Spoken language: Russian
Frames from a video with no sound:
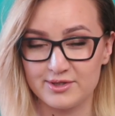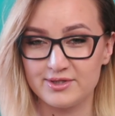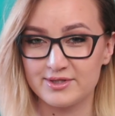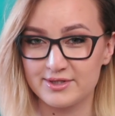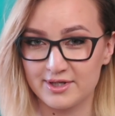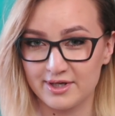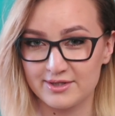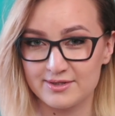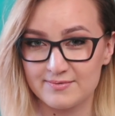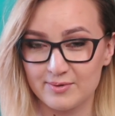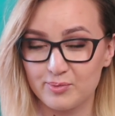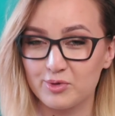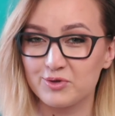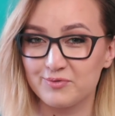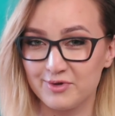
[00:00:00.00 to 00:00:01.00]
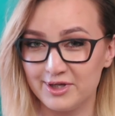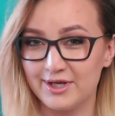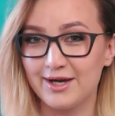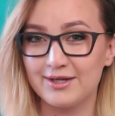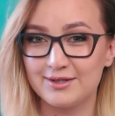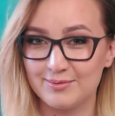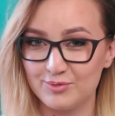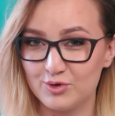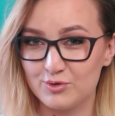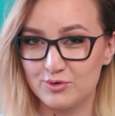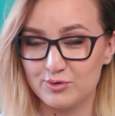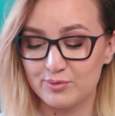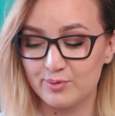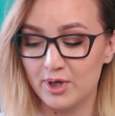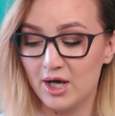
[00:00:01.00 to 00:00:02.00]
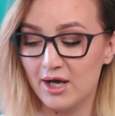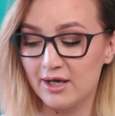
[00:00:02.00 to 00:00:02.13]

эти средства под влиянием YouTube